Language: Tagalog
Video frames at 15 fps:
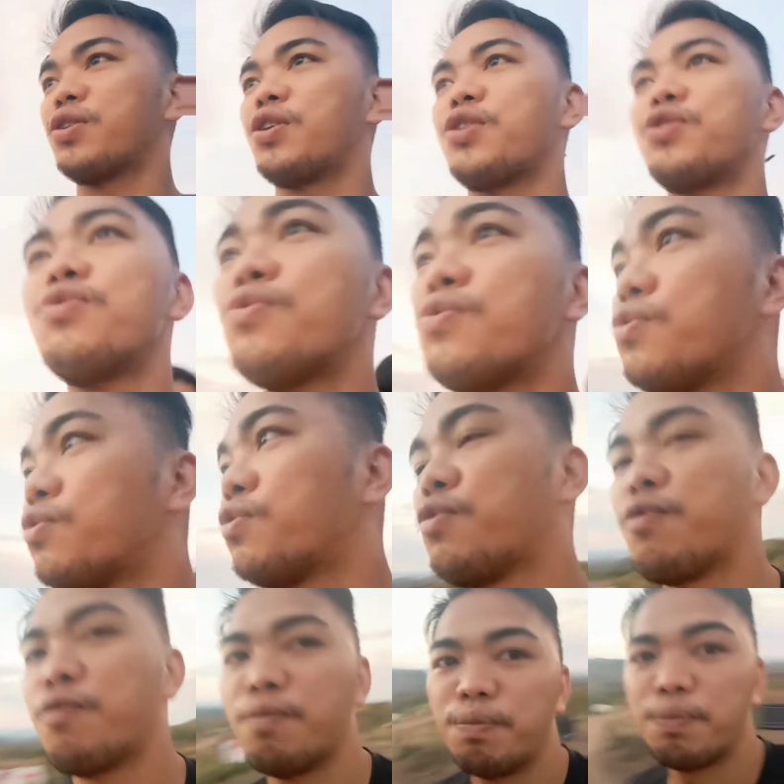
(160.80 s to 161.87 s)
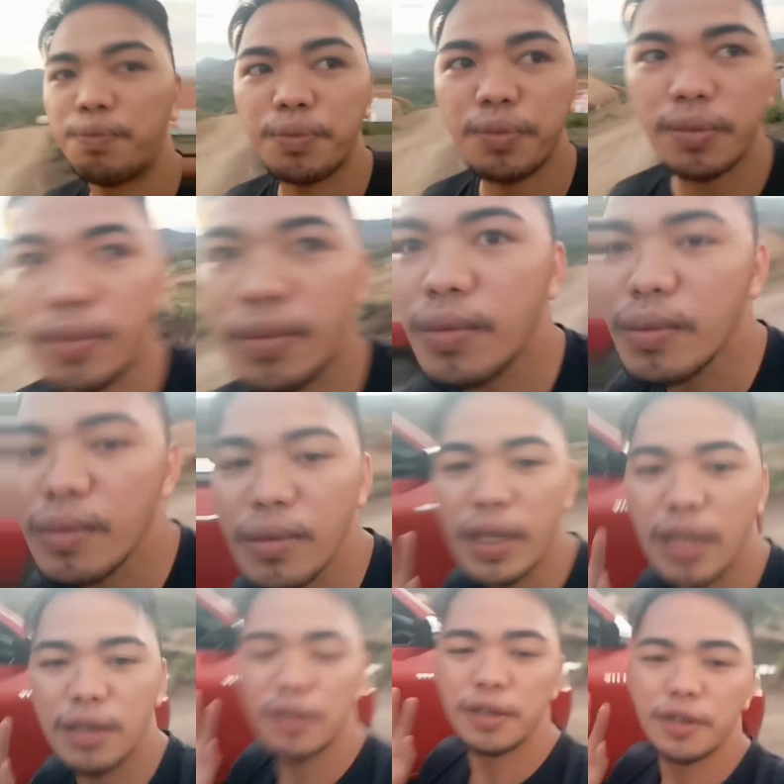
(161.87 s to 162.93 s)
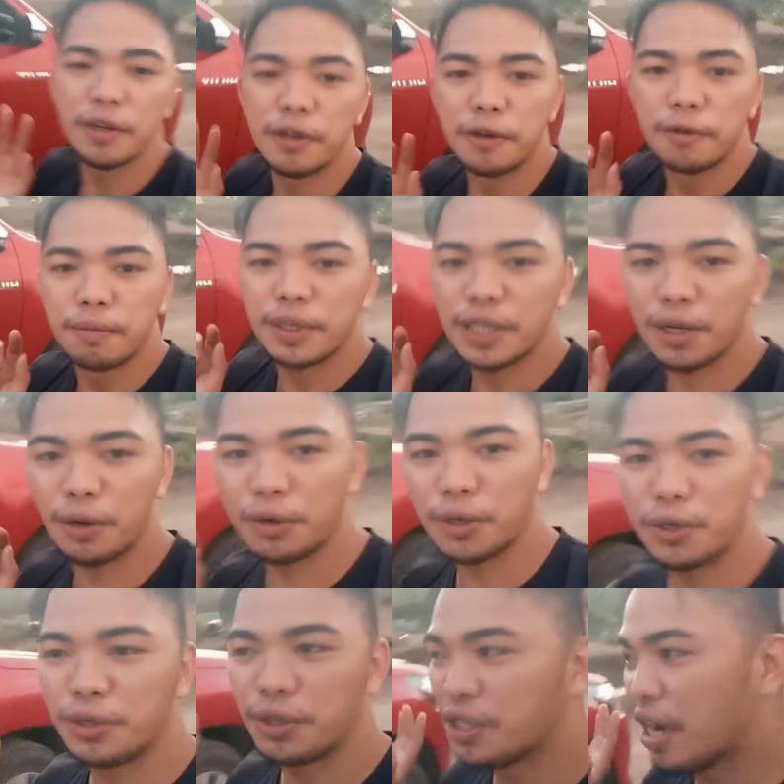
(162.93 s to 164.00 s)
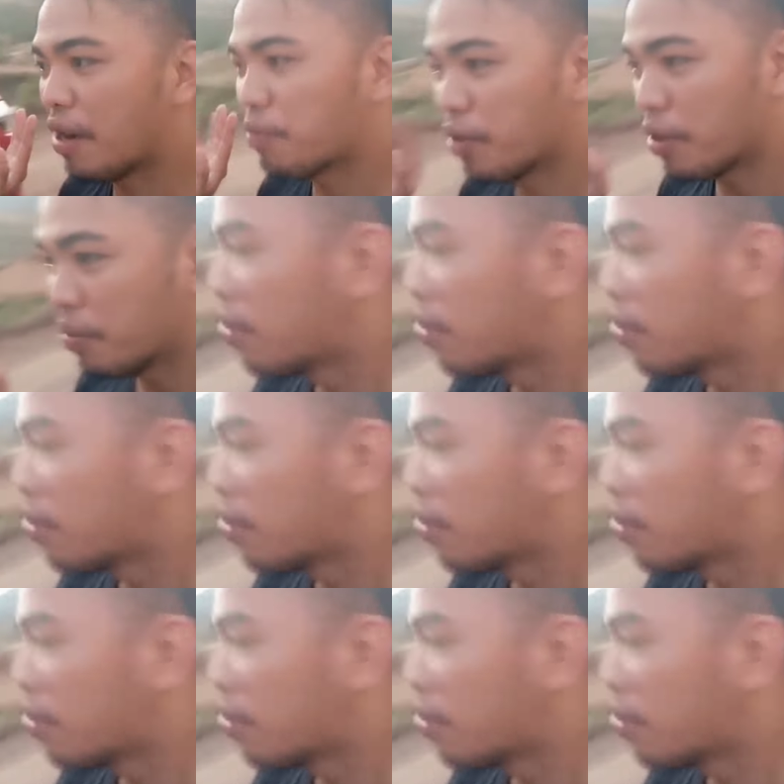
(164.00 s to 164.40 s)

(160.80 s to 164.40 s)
Ayun. Ito bag mo. Closure siya from...